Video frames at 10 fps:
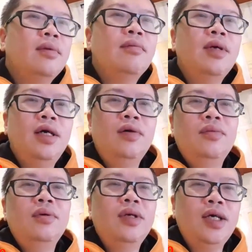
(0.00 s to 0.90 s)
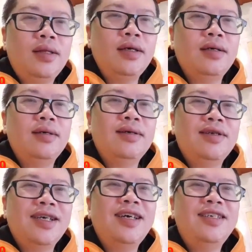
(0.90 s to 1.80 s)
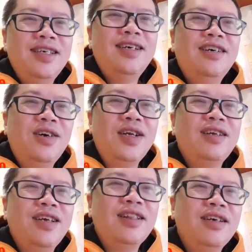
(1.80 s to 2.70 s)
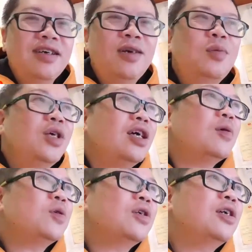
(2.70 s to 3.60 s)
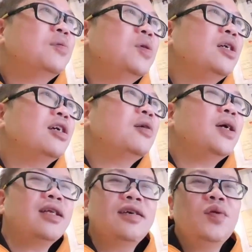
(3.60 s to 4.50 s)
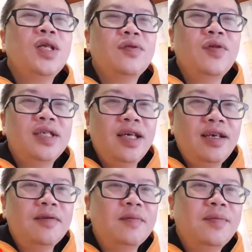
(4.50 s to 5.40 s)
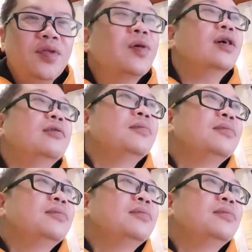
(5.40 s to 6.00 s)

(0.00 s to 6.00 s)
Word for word: mấy ông đệ tử ngày xưa gọi là đệ tử các ông đi học rồi các ông lừa các bạn có phải chết không? Đúng không?